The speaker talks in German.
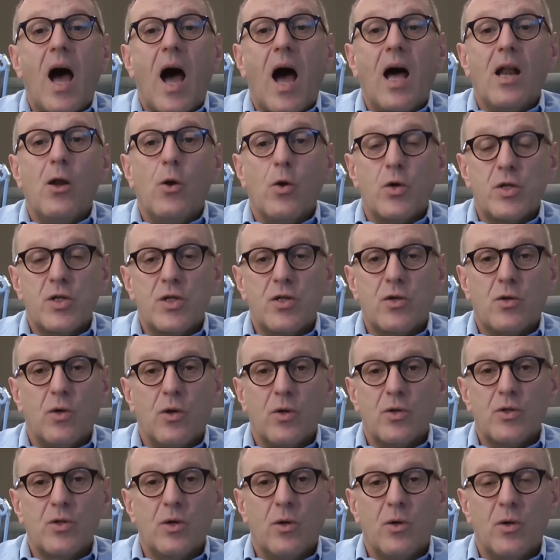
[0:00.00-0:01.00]
Alos
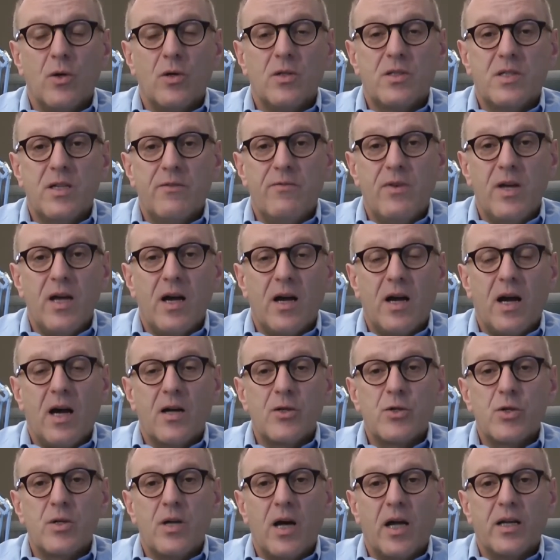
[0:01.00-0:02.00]
Corton, die wir ja
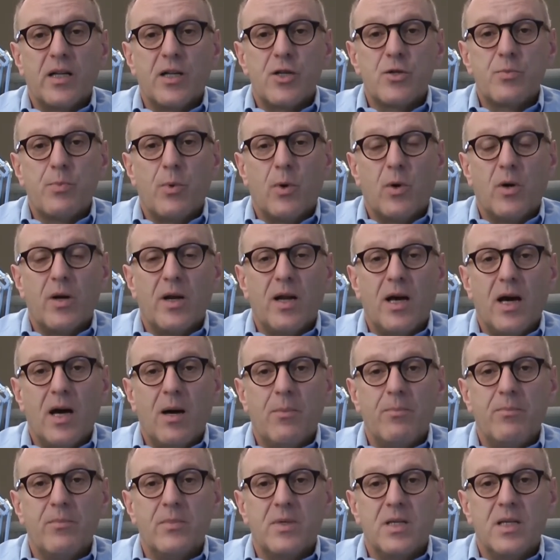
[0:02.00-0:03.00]
gerade schon angesprochen
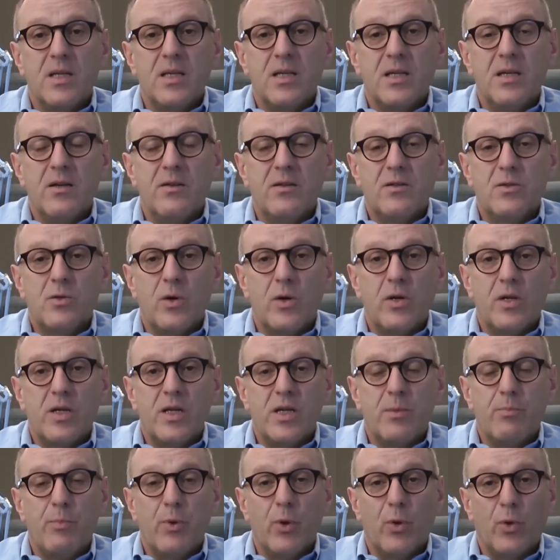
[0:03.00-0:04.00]
haben, die
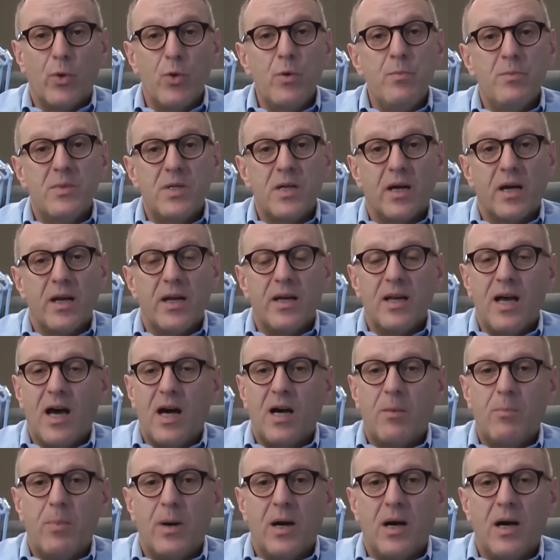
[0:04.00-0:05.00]
deutlich berühmtere
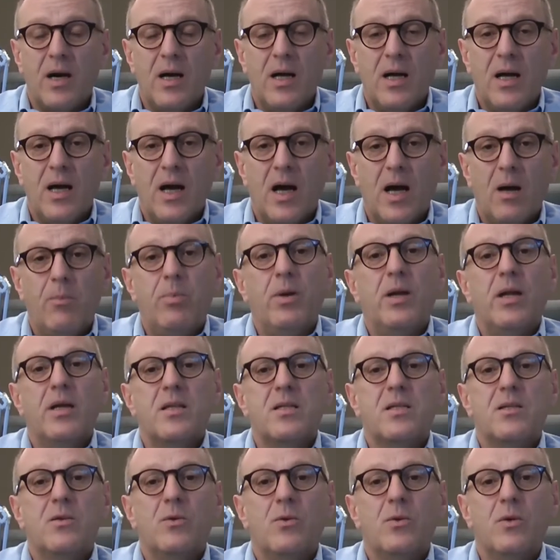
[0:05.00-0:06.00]

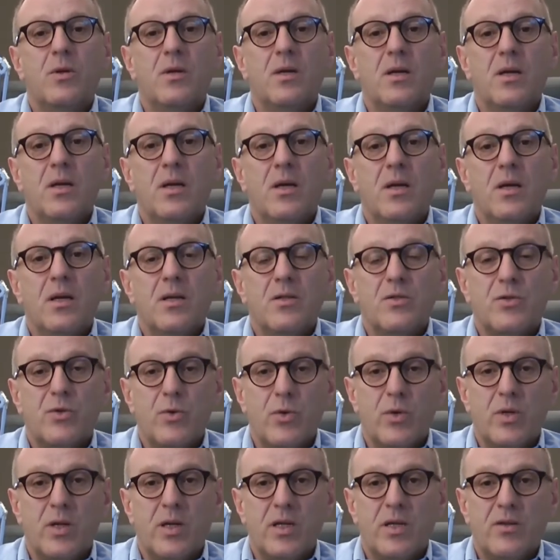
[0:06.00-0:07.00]
Nachbarappellation
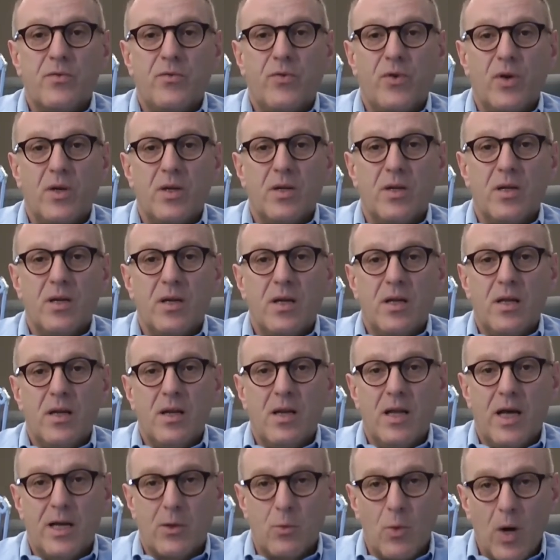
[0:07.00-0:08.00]
südlich von
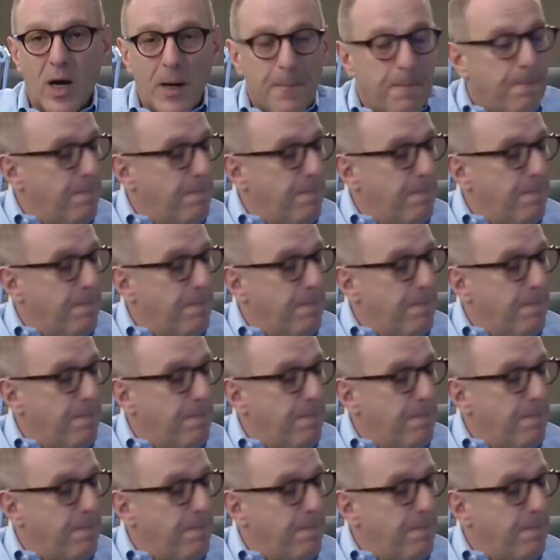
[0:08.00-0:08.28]
Ladois.